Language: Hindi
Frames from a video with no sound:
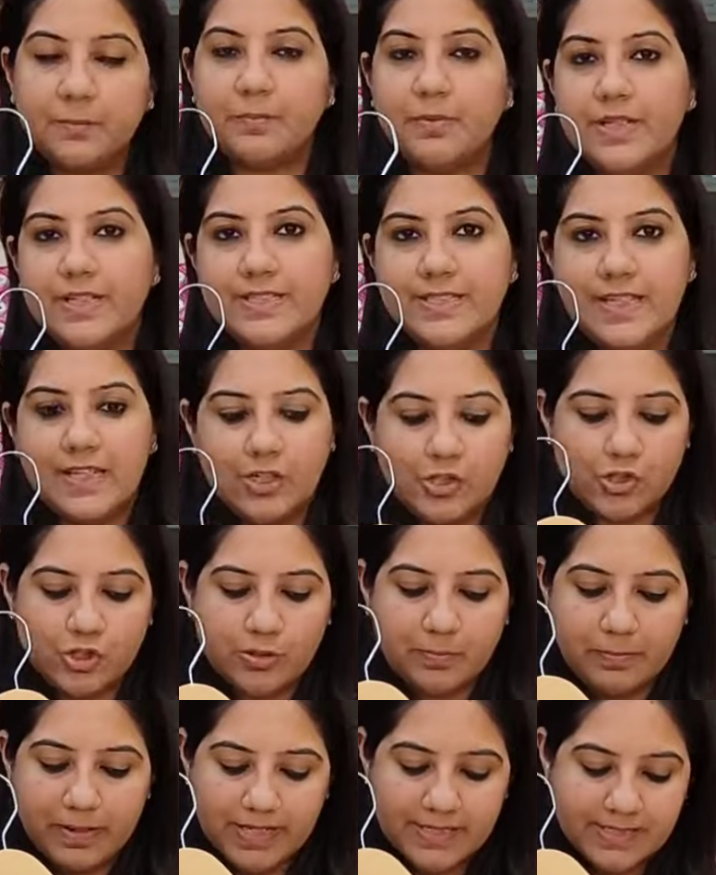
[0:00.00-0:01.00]

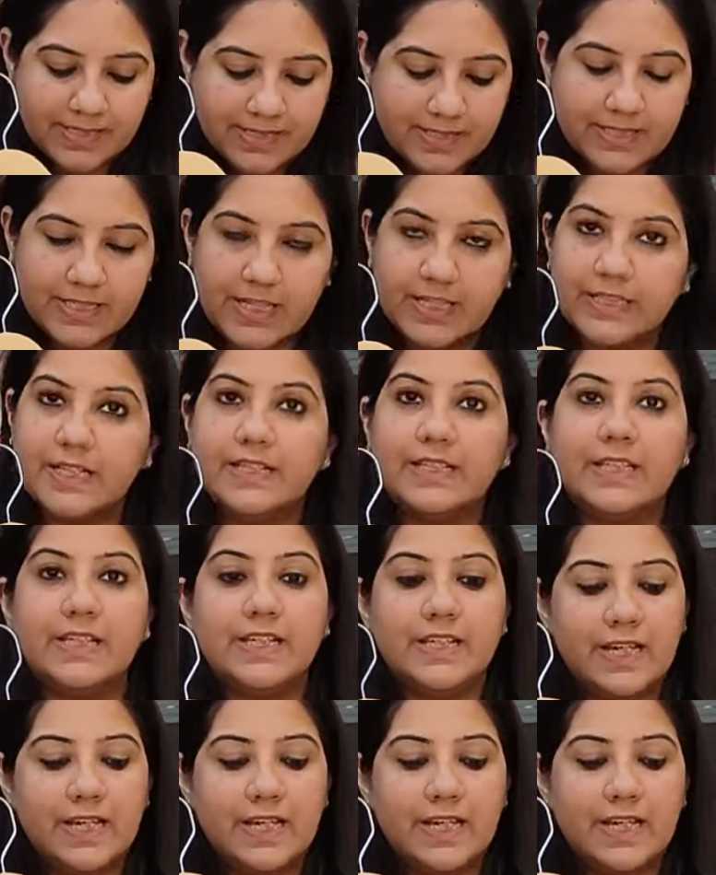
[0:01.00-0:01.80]
अप्रिसिएशन मैसेज सेइंग दैट दे